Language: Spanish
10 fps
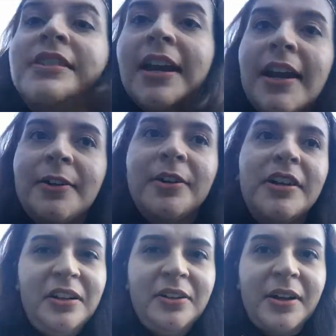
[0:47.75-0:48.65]

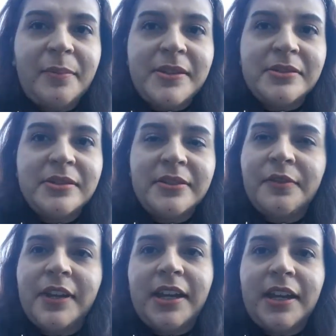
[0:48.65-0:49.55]
llegaron y lo que pasó
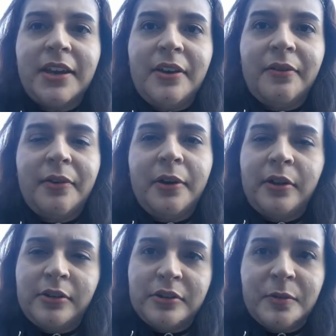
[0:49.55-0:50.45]
fue que fueron
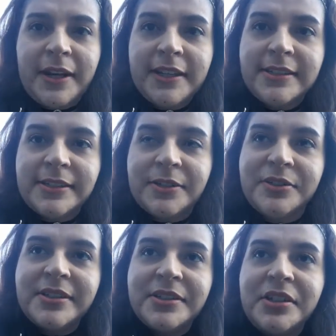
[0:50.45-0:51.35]
con los guardias y
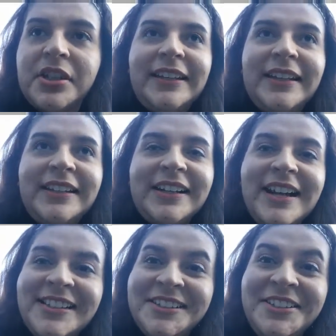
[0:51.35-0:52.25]
todo eso. Y el
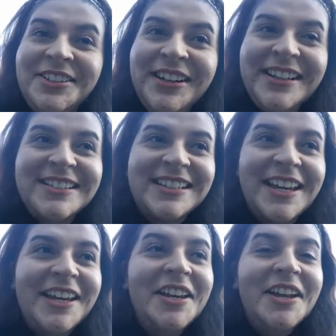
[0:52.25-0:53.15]
caso es
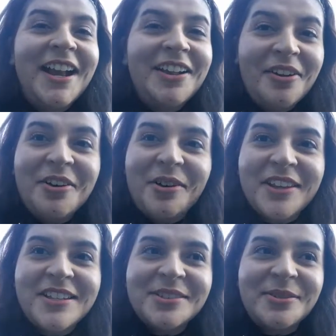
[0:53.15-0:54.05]
que luego el
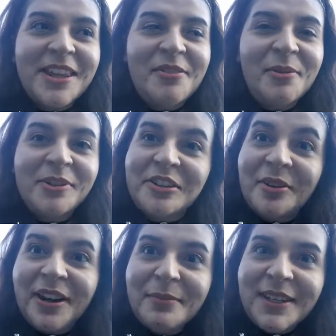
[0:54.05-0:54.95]
guardia de seguridad me
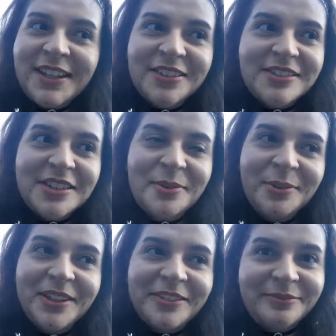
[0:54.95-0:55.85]
volteó a ver a mí y yo así
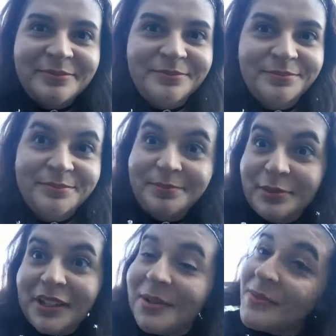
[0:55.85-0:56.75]
como de...
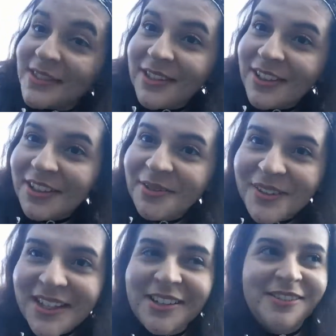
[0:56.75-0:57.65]
¿Por qué me está viendo a
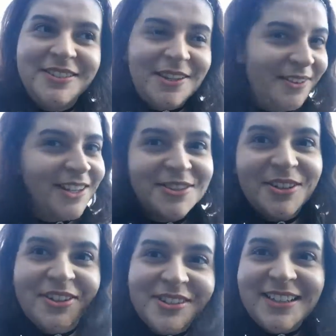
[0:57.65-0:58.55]
mí? Sabe que
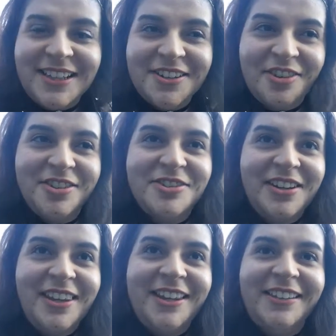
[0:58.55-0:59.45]
soy inocente, yo no he hecho
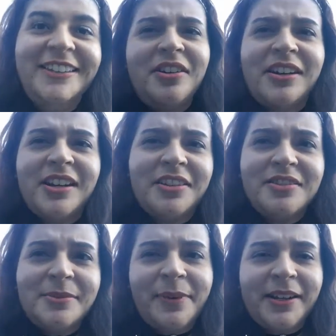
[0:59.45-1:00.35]
nada. en realidad
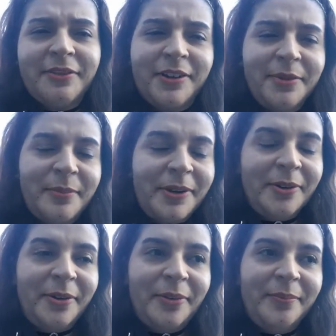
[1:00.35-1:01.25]
no sé para qué fueron,
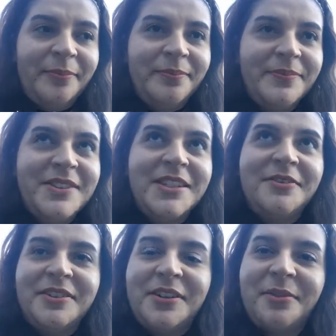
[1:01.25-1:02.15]
pero
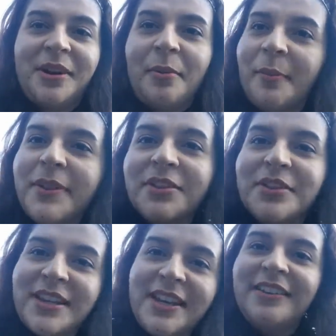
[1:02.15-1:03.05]
sí fue como que
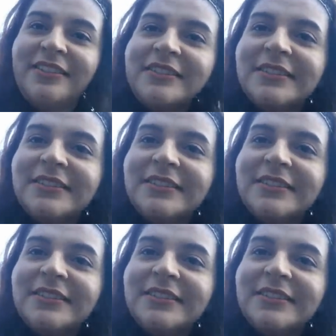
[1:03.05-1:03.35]
momento de